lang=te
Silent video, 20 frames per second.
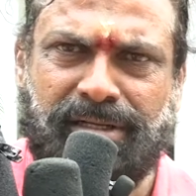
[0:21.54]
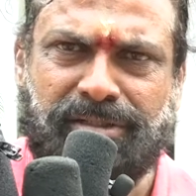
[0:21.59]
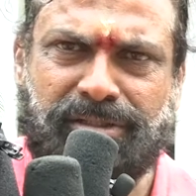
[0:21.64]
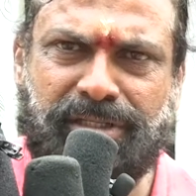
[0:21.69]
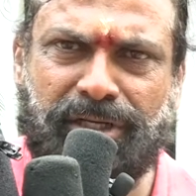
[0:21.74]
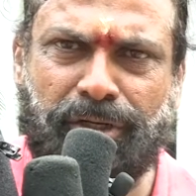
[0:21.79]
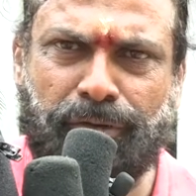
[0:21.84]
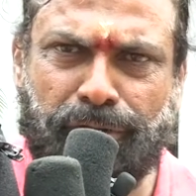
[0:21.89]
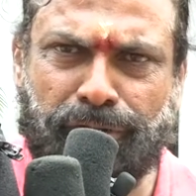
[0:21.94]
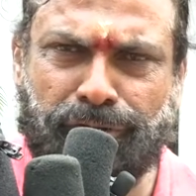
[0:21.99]

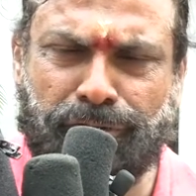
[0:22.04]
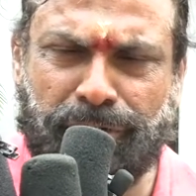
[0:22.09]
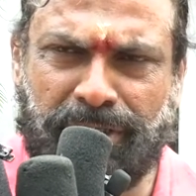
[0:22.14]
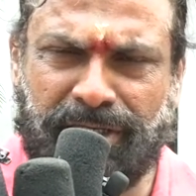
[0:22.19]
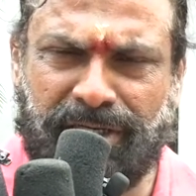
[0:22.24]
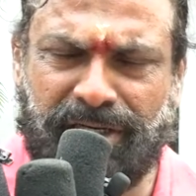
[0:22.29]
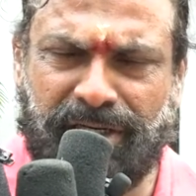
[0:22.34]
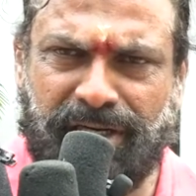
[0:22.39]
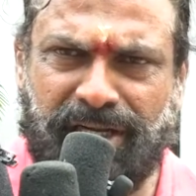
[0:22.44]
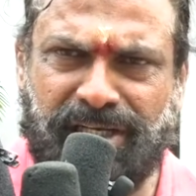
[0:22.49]
చెరుకూరు
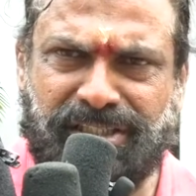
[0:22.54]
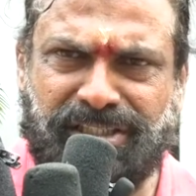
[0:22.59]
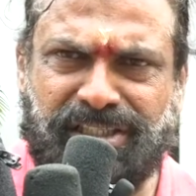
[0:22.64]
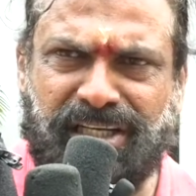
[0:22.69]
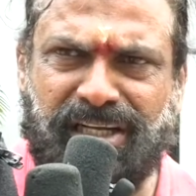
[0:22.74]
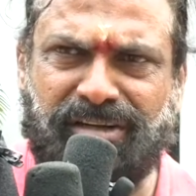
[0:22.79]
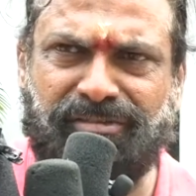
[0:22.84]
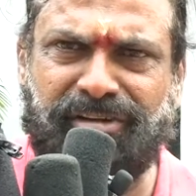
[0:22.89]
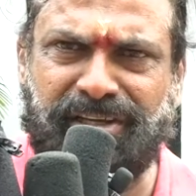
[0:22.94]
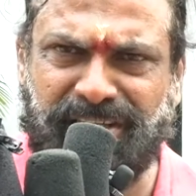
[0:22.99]
సుధాకర్ గారు
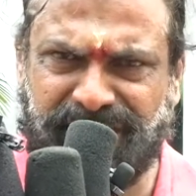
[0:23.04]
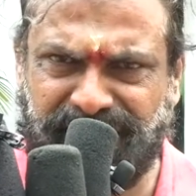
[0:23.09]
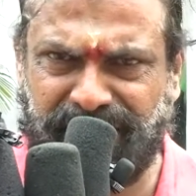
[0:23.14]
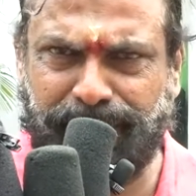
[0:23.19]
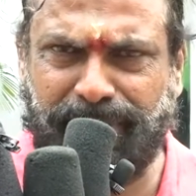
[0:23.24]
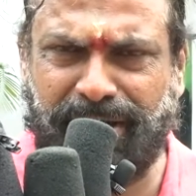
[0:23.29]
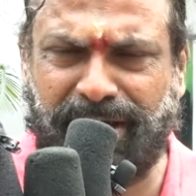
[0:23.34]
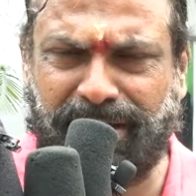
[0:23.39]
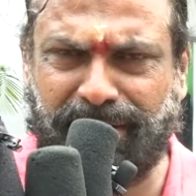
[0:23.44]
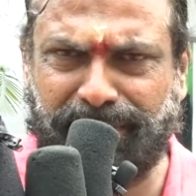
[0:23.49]
ఎస్ఎల్విసి
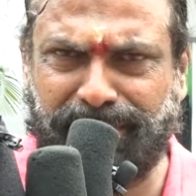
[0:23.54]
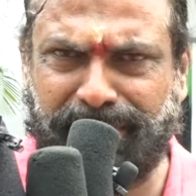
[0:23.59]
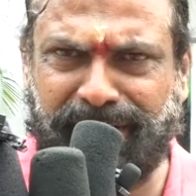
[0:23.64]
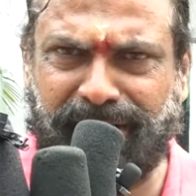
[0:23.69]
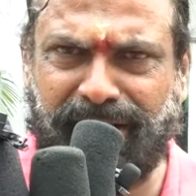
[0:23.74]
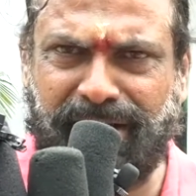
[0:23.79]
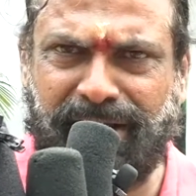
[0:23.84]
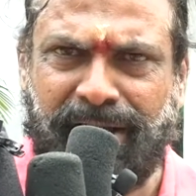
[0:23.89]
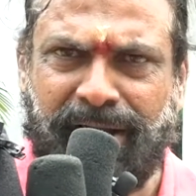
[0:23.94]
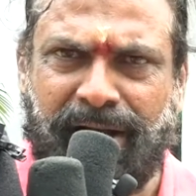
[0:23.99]
బ్యానర్ పైన